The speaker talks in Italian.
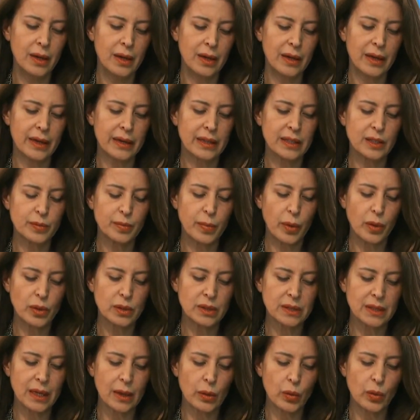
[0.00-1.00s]
La
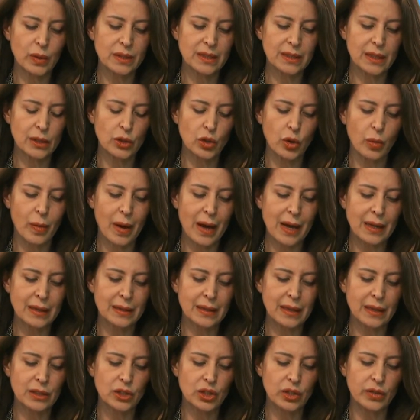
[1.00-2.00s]
risposta a questa
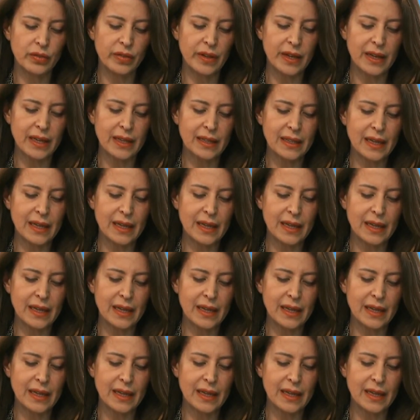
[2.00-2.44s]
domanda ci viene